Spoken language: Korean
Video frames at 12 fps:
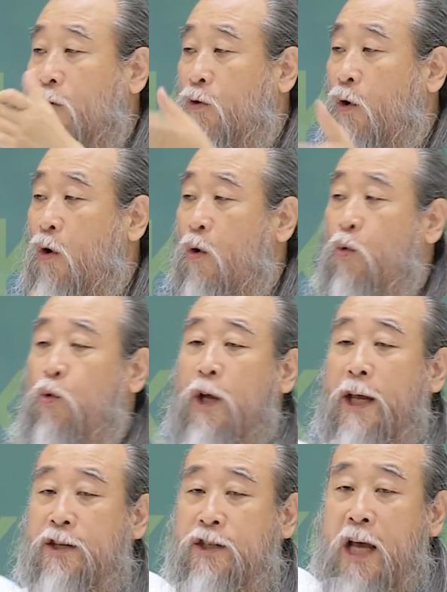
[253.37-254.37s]

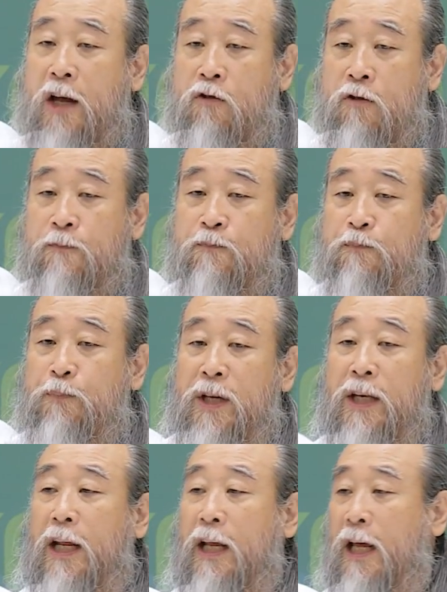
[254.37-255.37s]
요후에 새로운
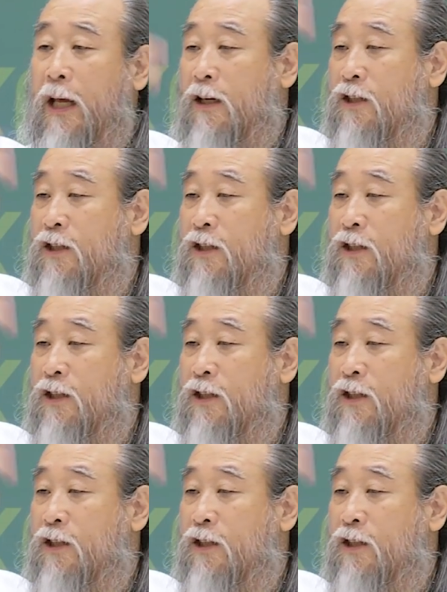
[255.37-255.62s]
미래에